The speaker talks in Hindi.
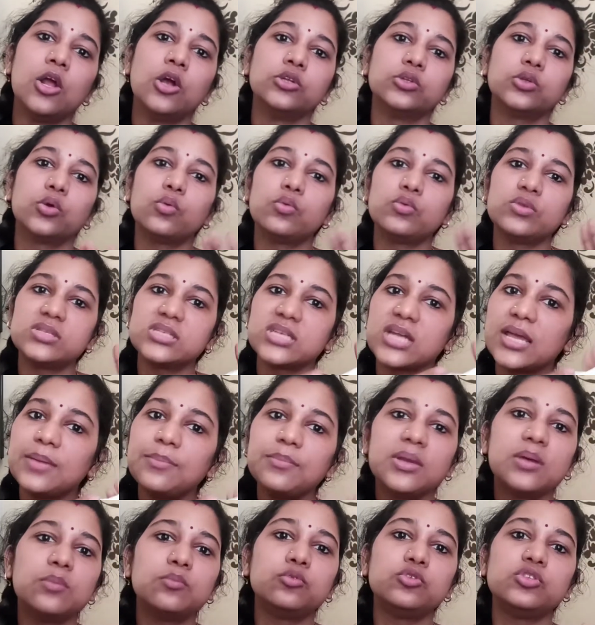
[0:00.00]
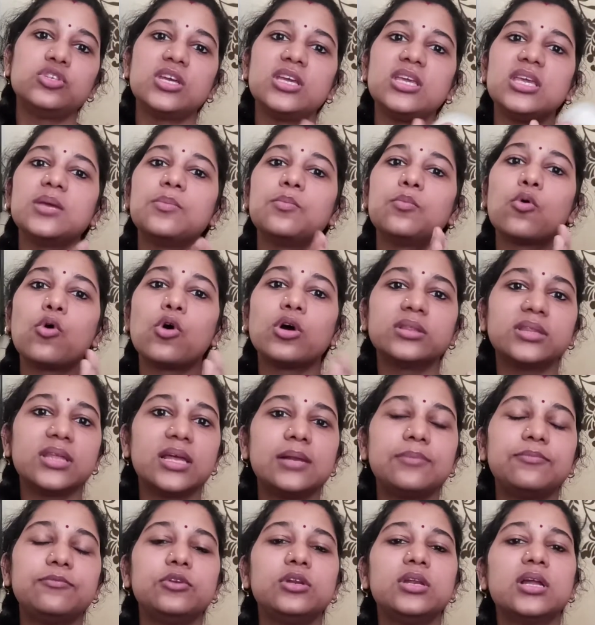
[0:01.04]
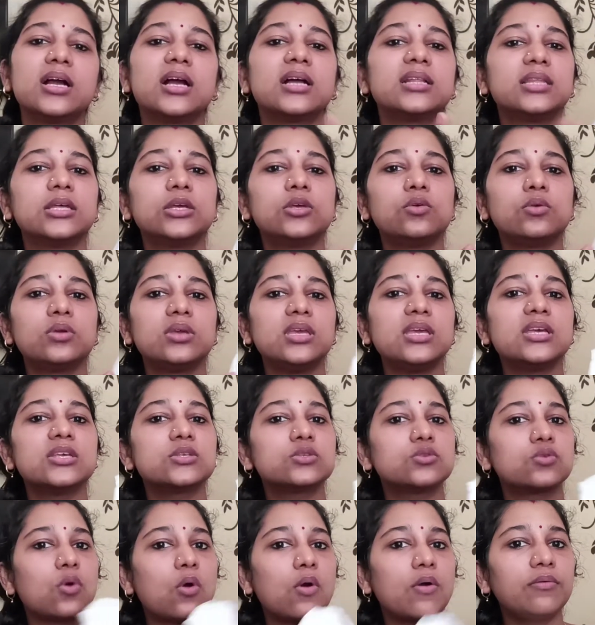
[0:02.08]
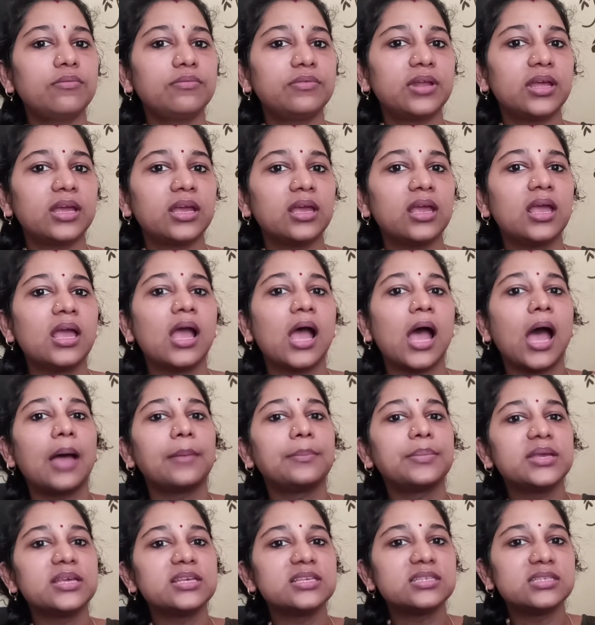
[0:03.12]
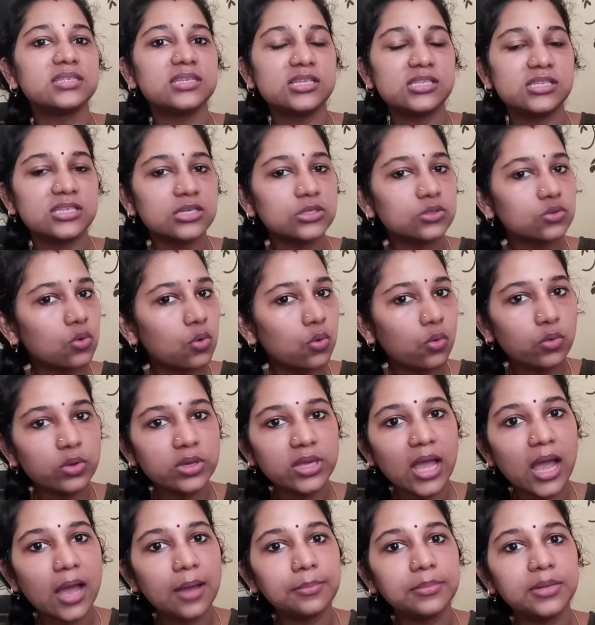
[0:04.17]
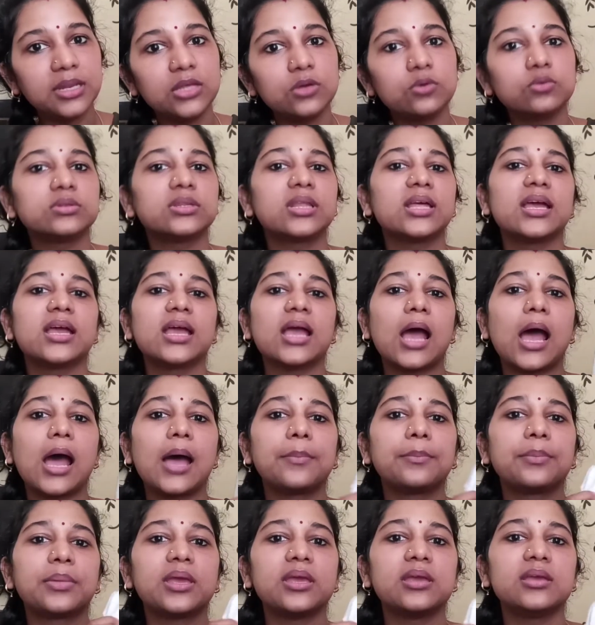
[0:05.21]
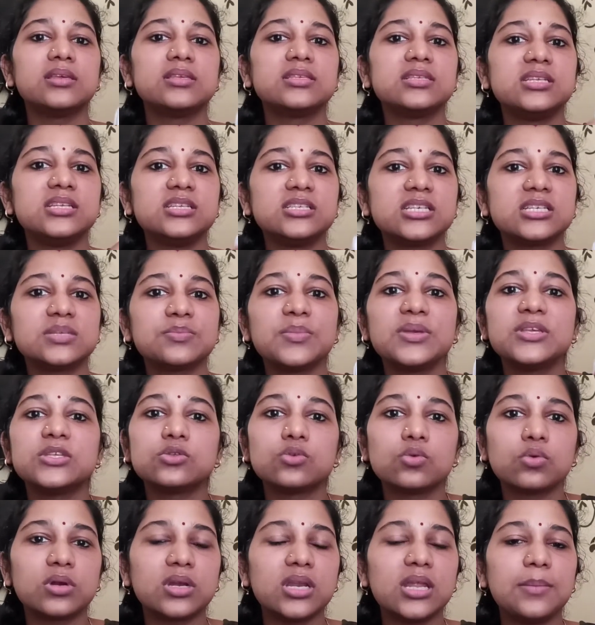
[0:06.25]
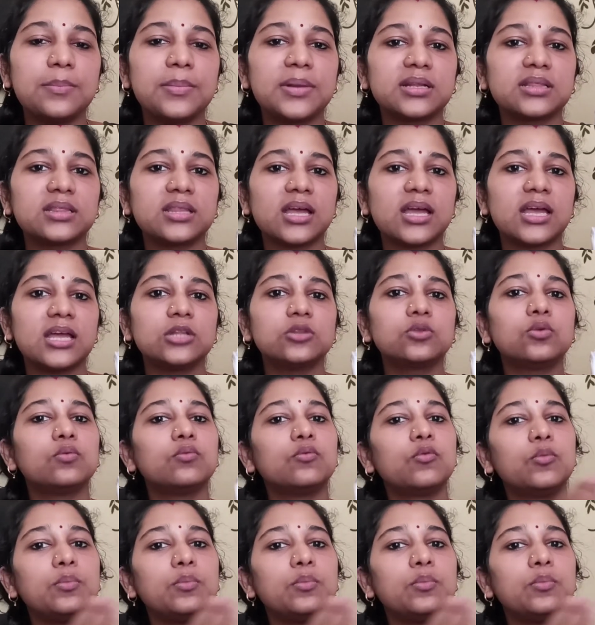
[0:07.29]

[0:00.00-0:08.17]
तो उस टाइम में मुझे ये बहुत हेल्पफुल लगा था क्योंकि ये सॉफ्ट है आपके स्टिचेस को कोई हार्म नहीं होता है आपके स्टिचेस पे जोर नहीं पड़ता है तो वो